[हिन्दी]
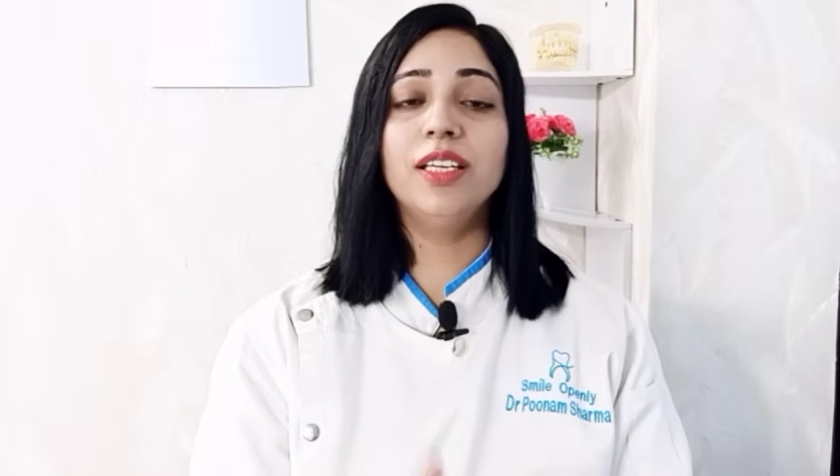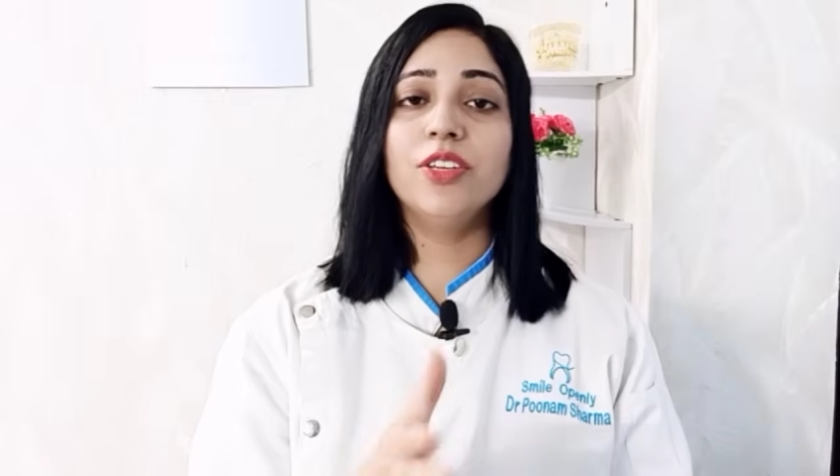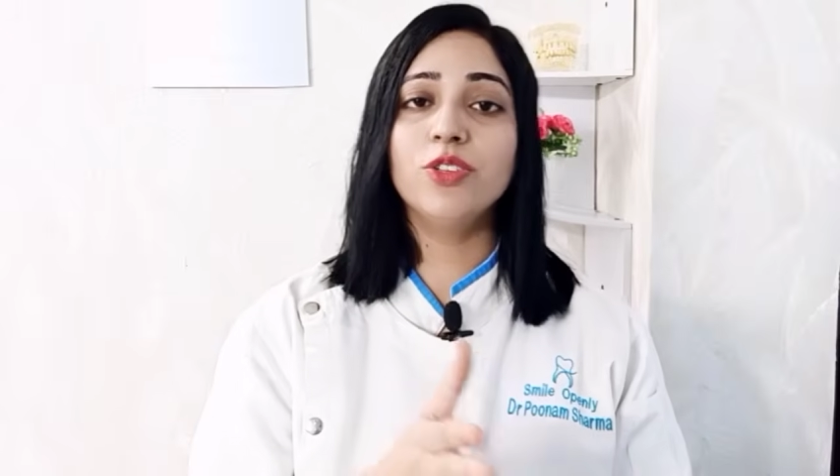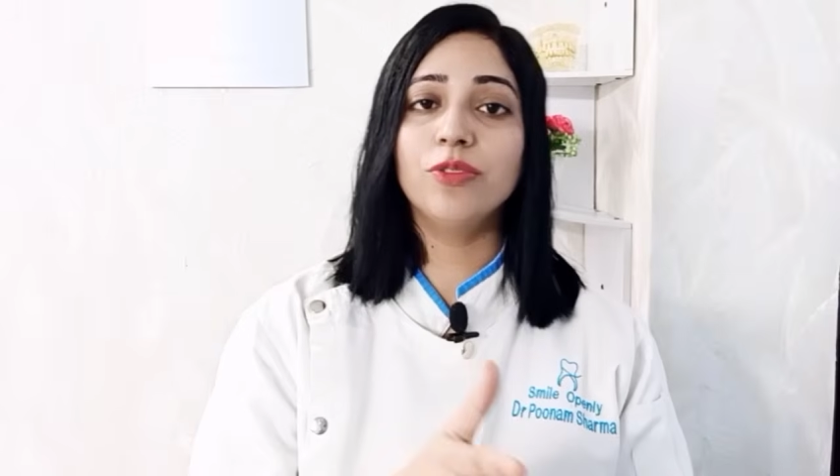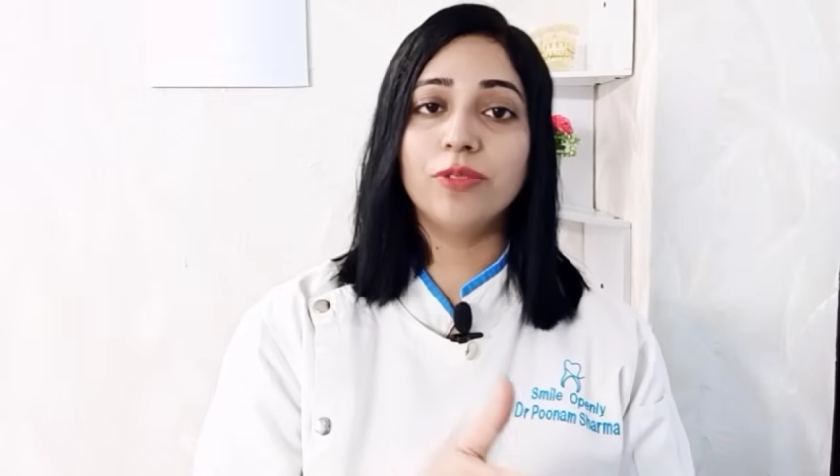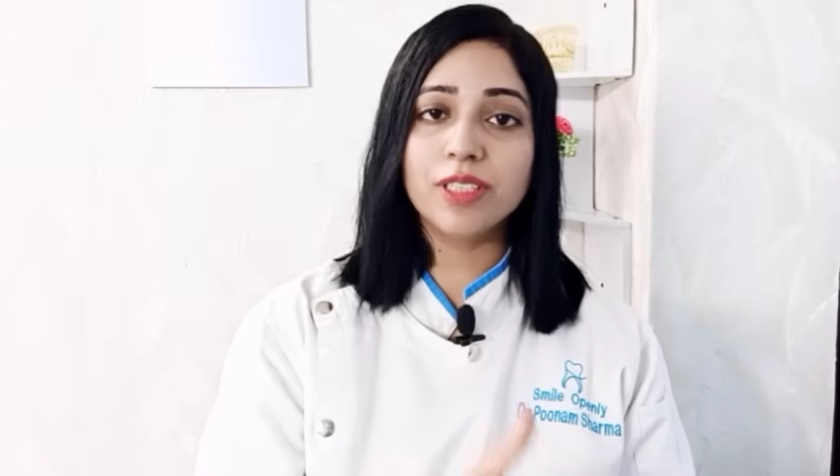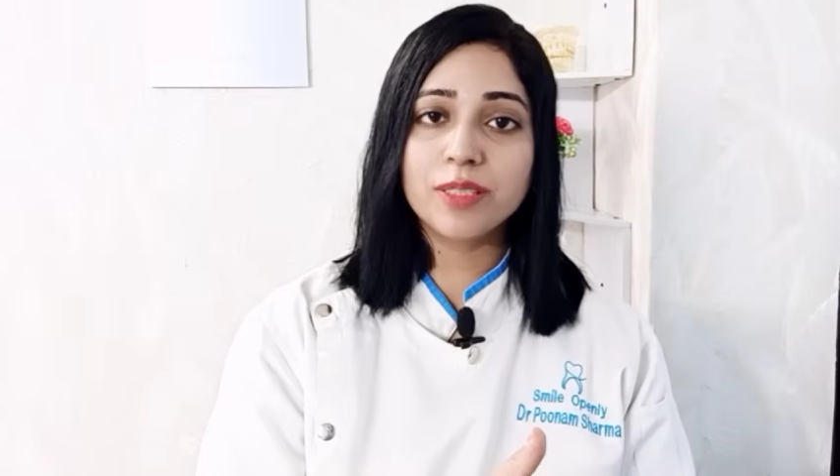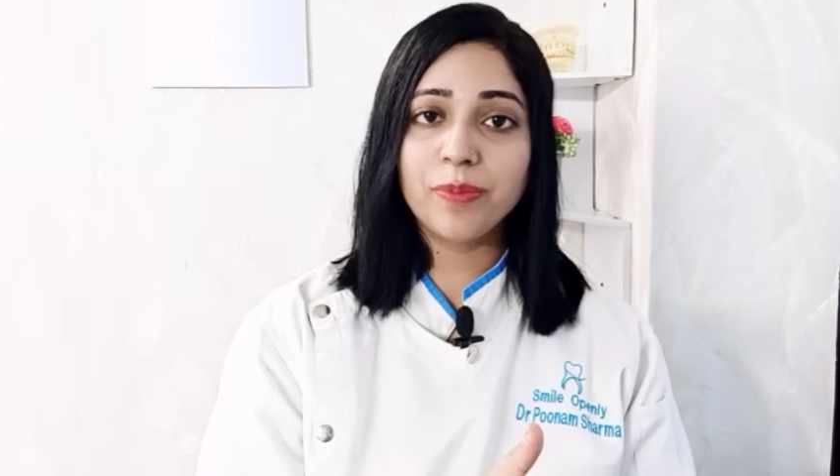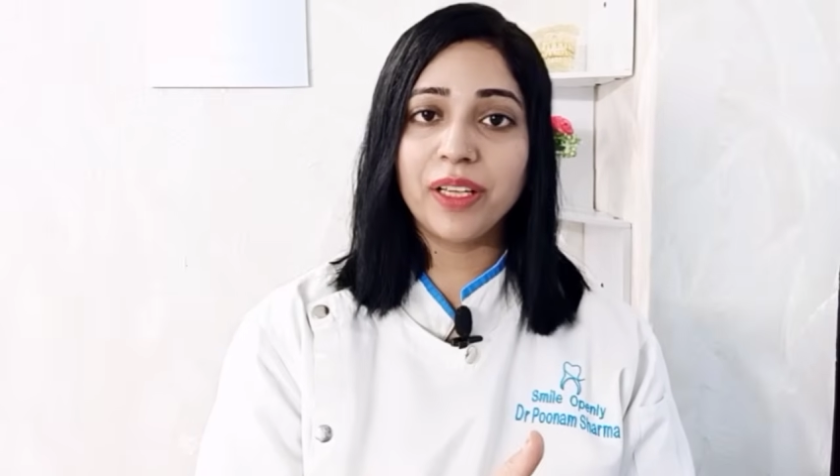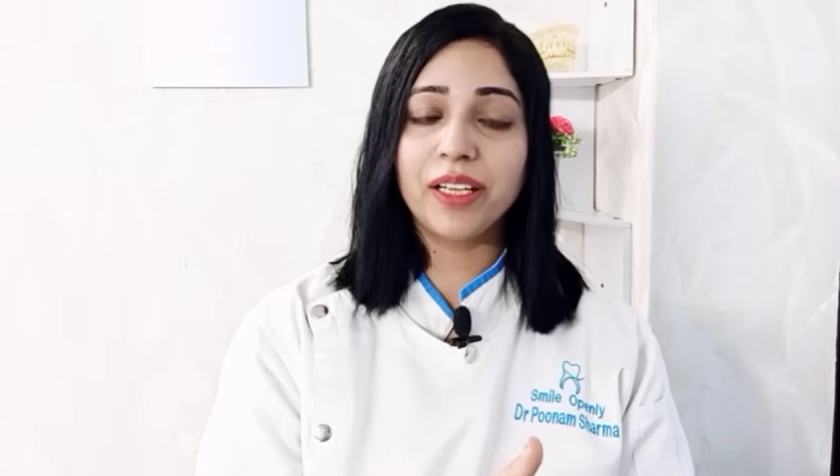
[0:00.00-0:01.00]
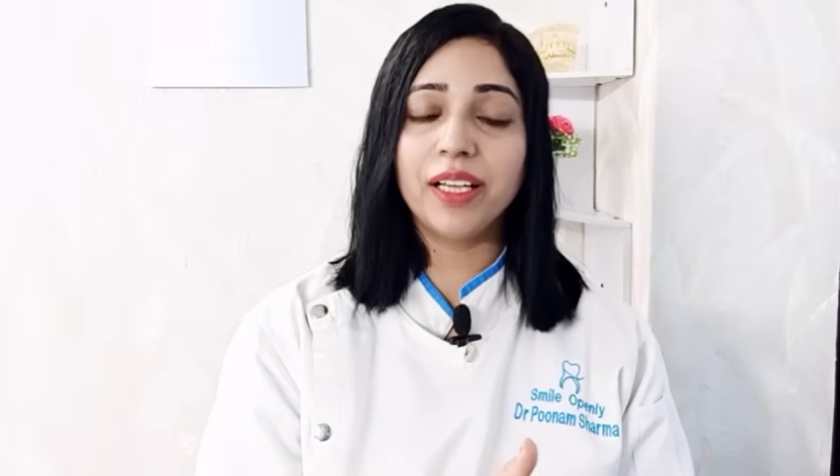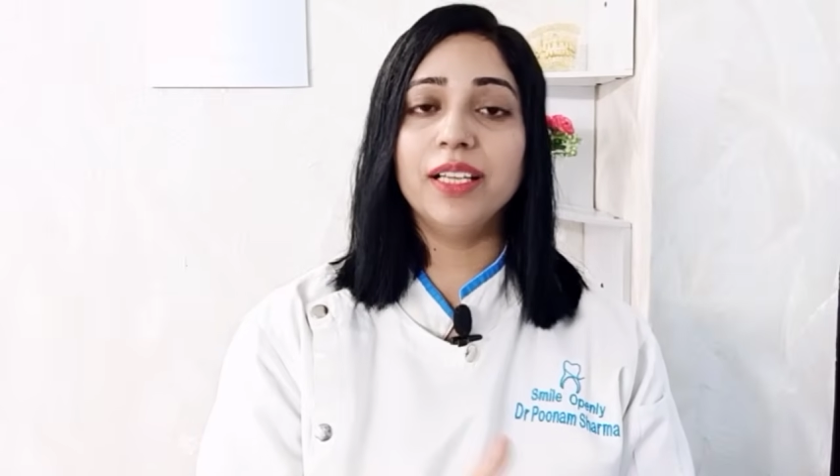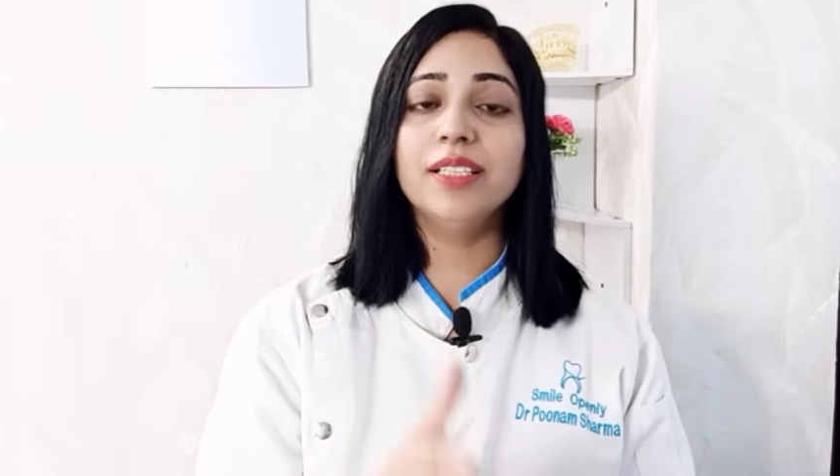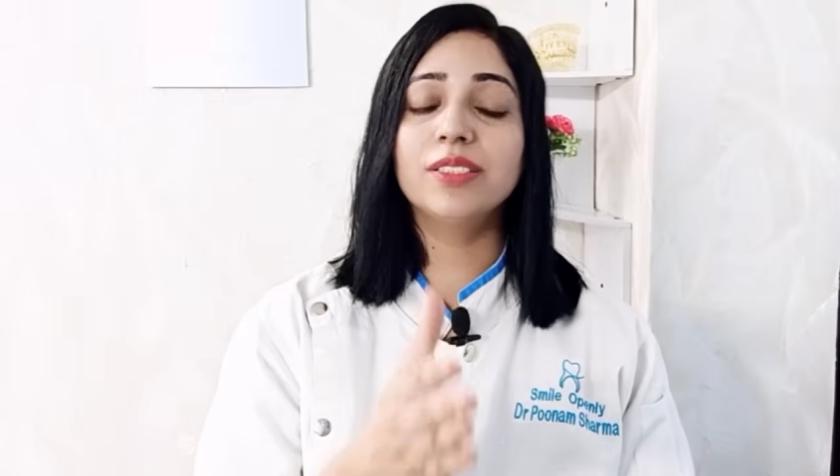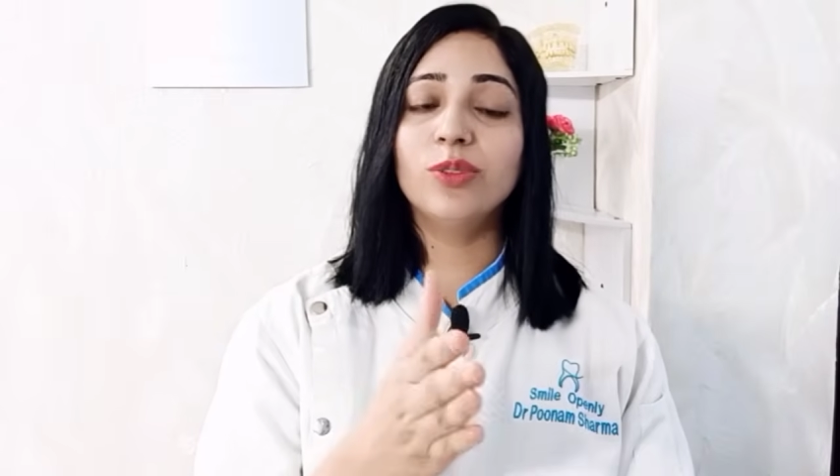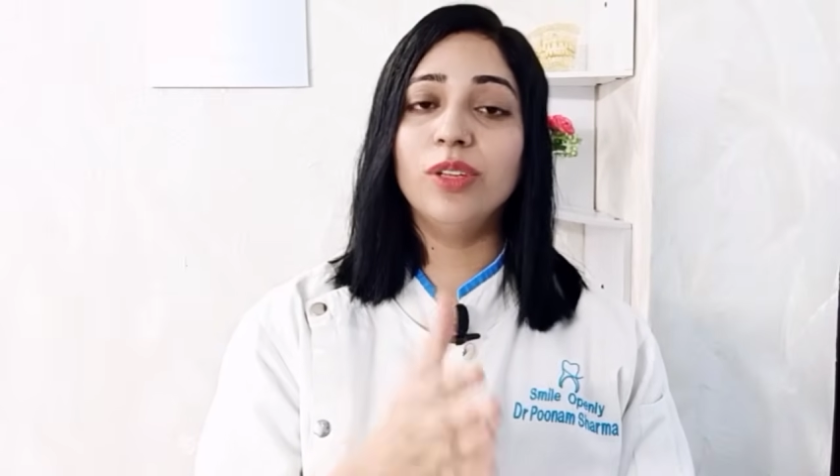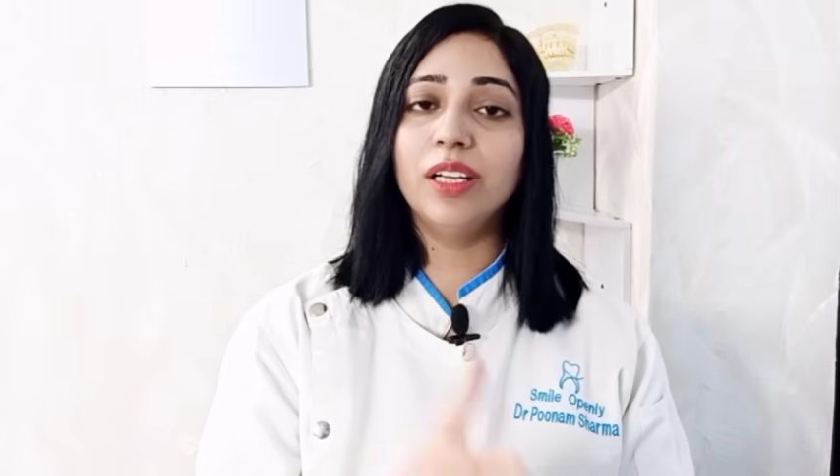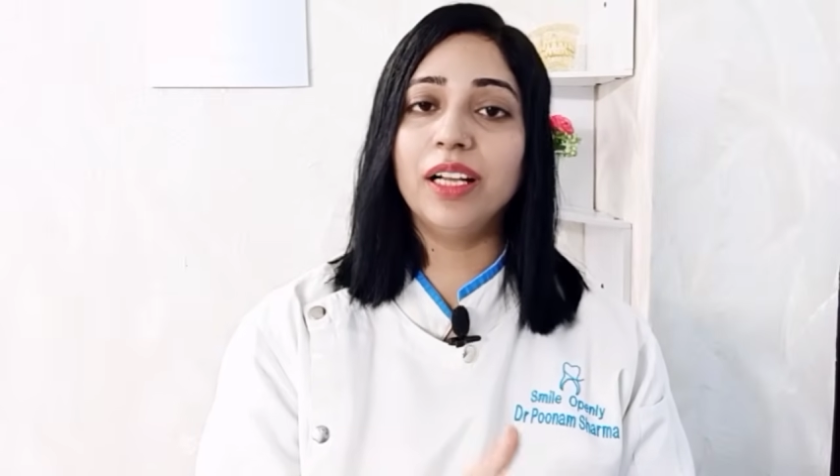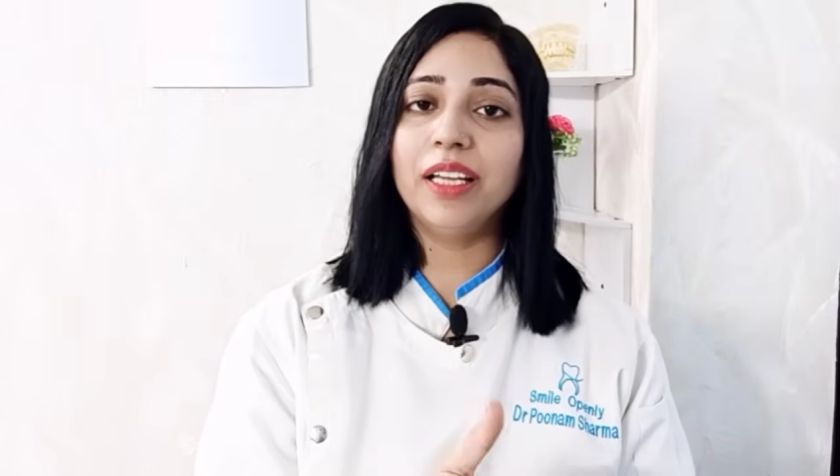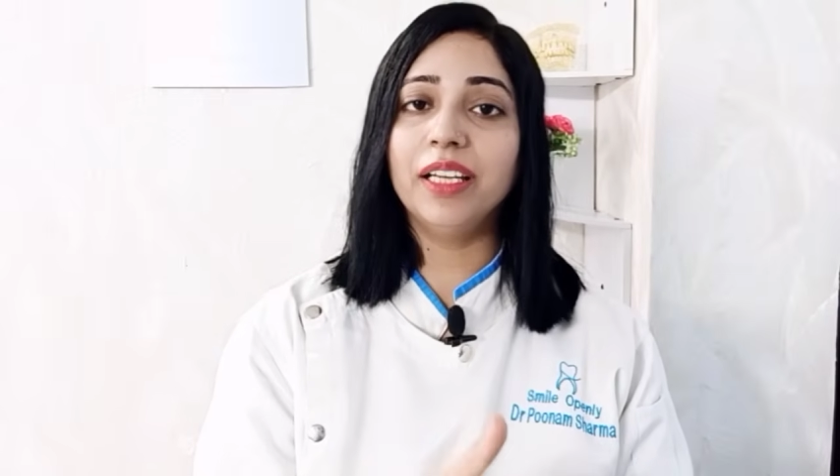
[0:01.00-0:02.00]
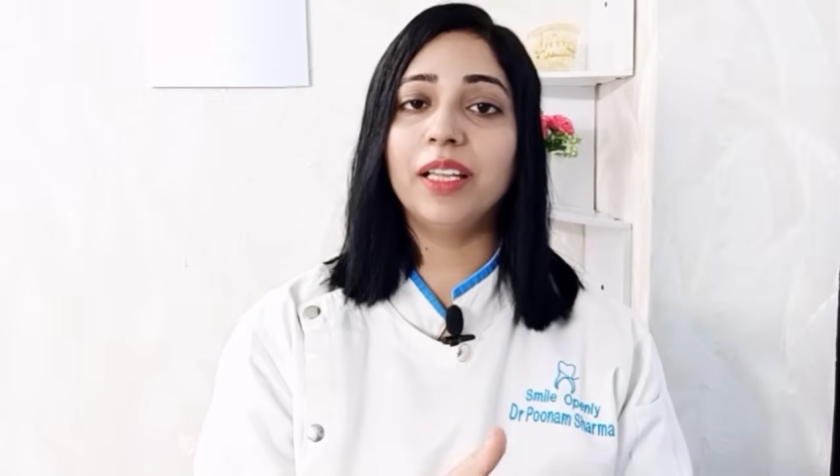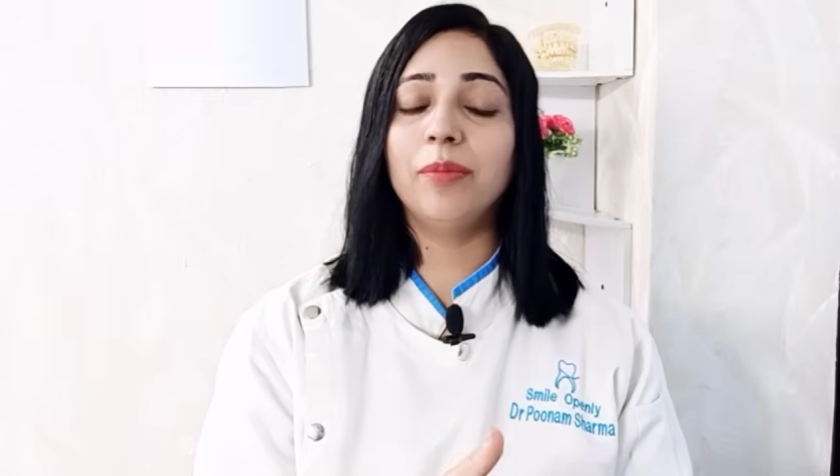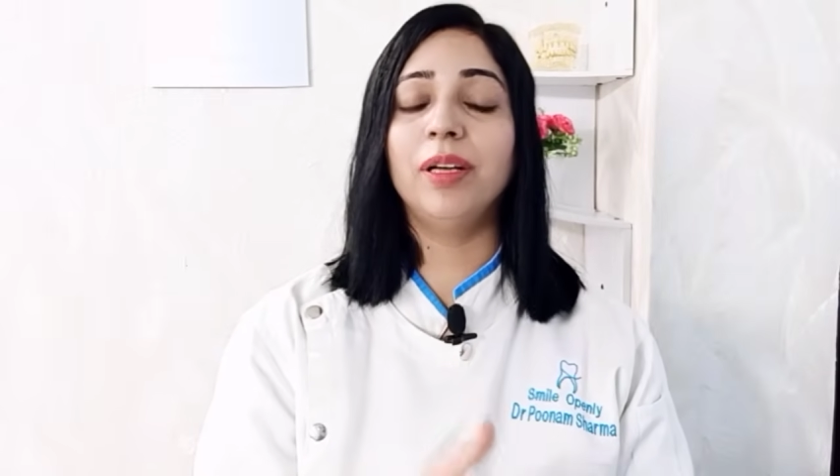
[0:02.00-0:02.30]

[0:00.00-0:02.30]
ये जो फेस पैक है इसको लगाने के